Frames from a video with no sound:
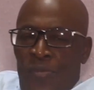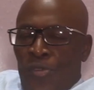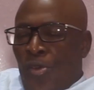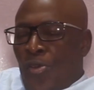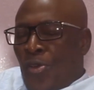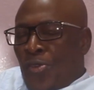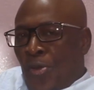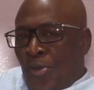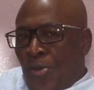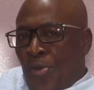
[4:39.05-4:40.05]
de
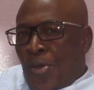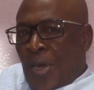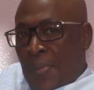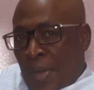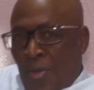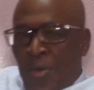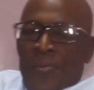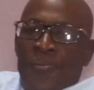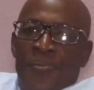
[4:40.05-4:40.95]
notre rébellion,